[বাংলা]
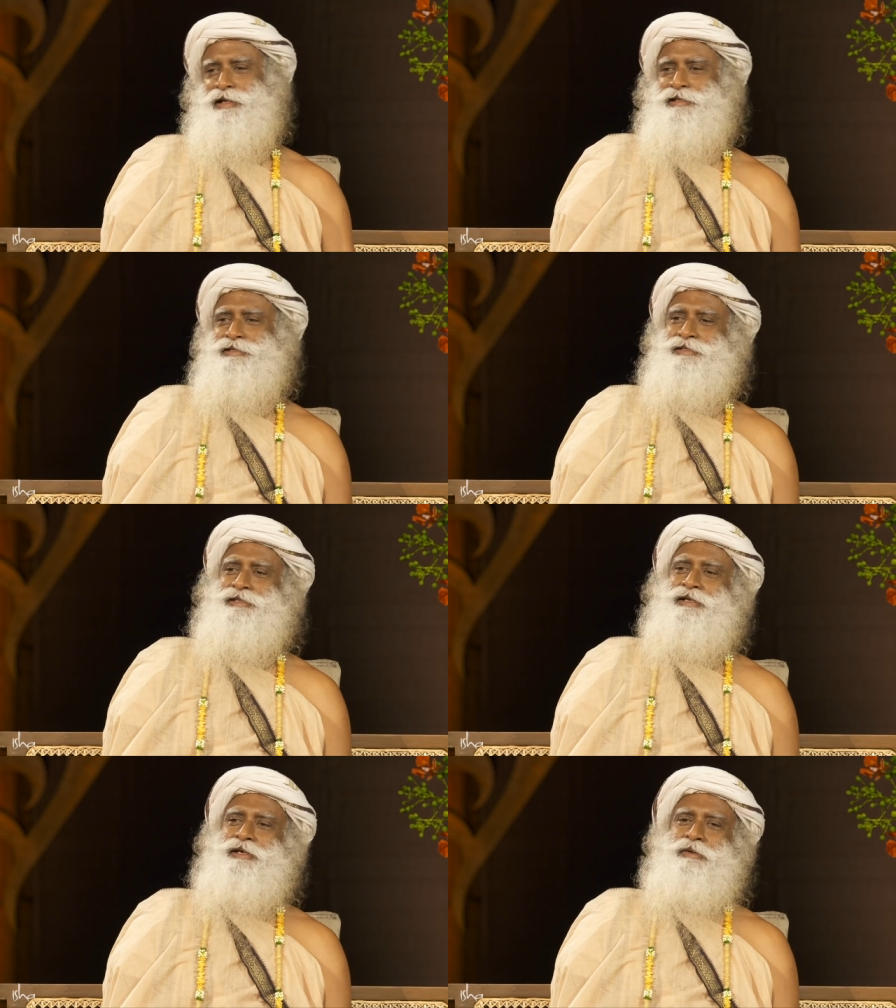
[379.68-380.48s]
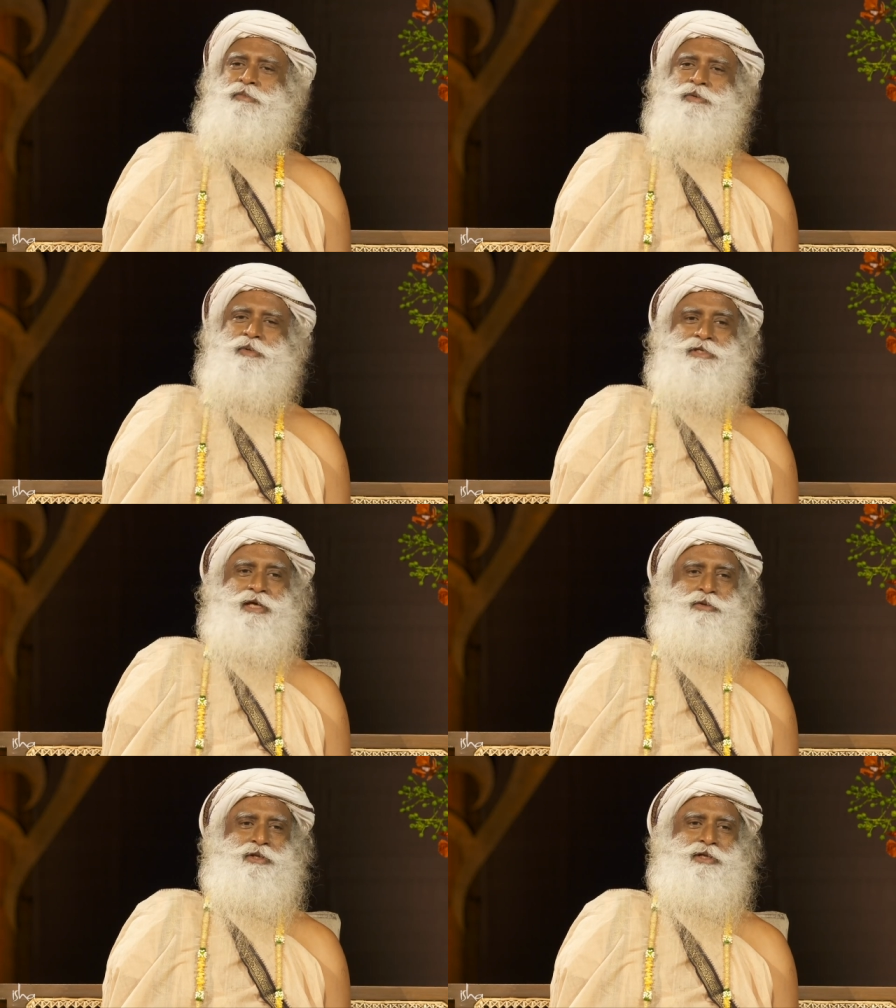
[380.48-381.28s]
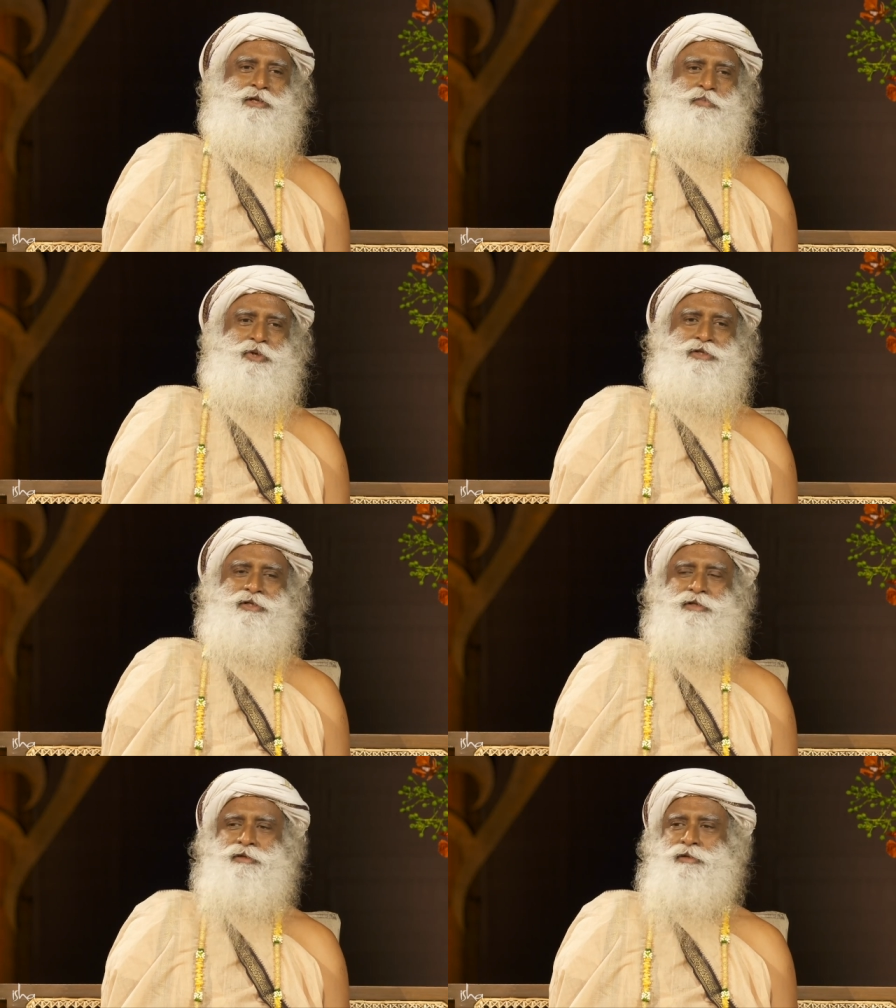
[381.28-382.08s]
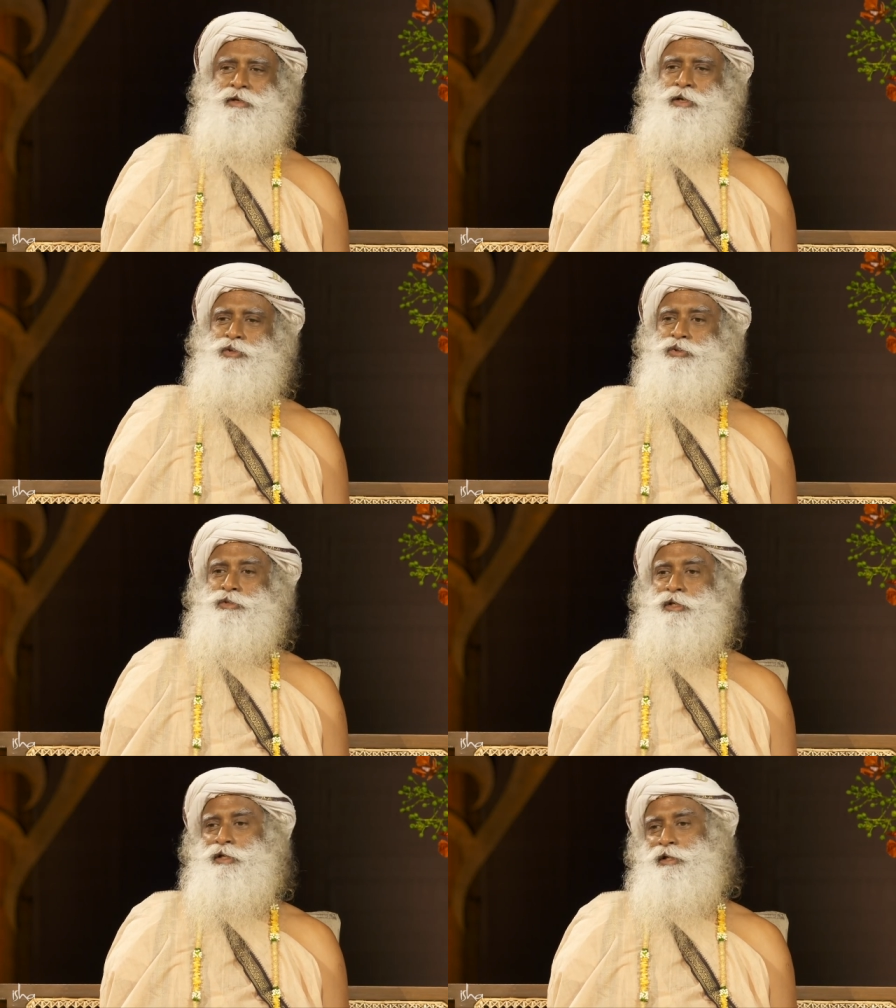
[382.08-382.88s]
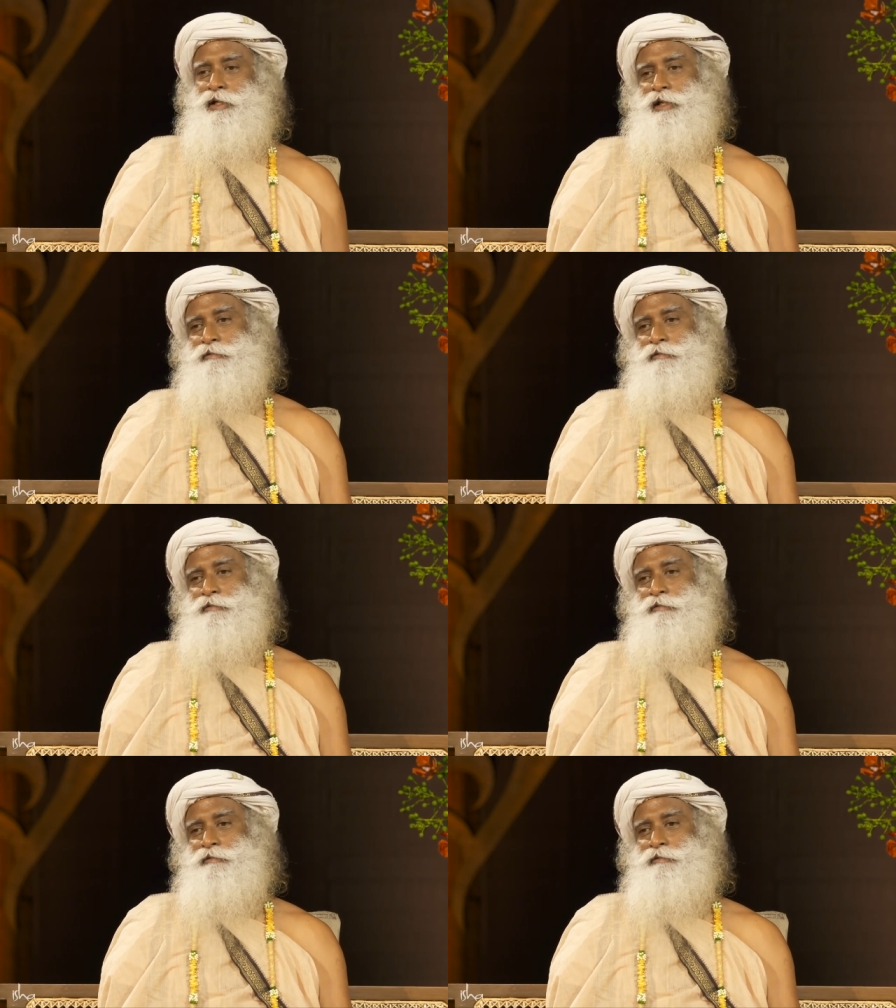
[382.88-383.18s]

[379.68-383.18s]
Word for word: তৈরি হয়েছিল একটা দক্ষিণ ভারতীয়কে নিয়ে তো হঠাৎ সেখানে